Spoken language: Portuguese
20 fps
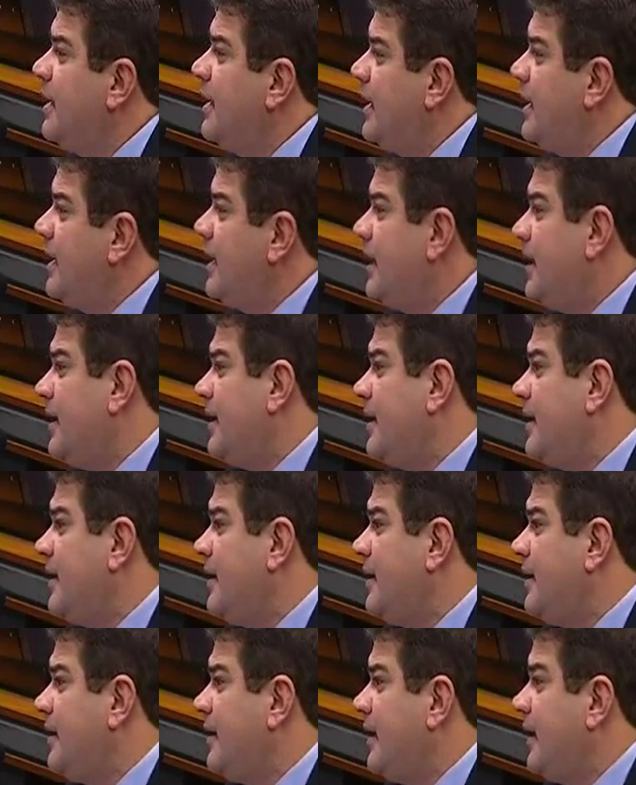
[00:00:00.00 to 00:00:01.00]
ela
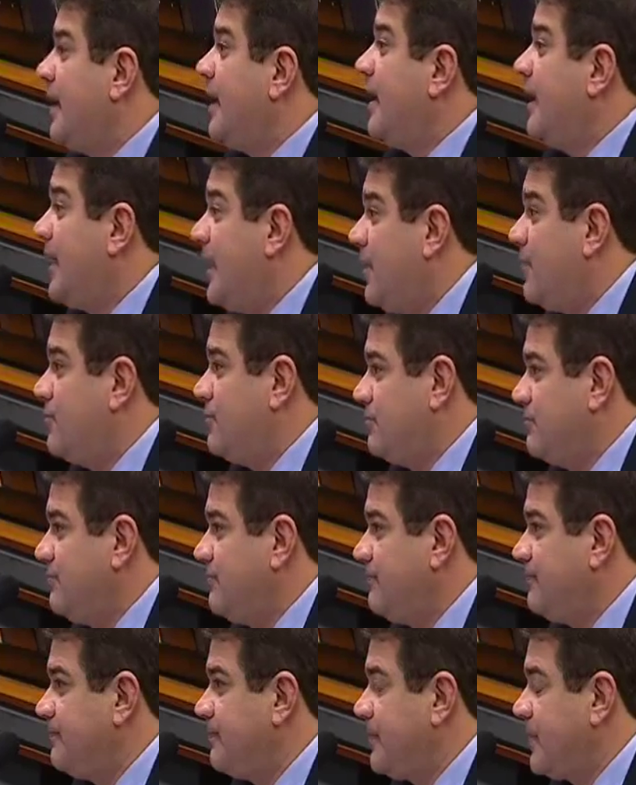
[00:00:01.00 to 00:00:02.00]
é
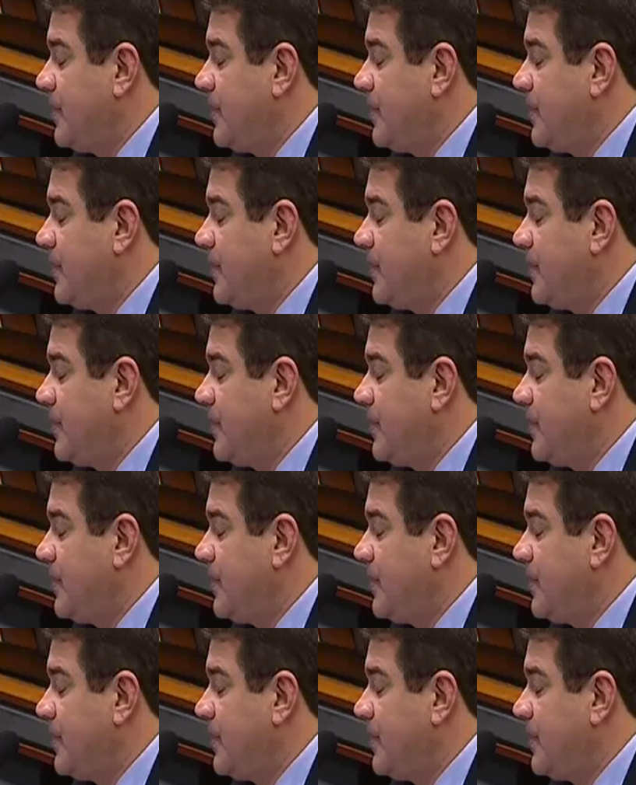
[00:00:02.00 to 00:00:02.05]
real.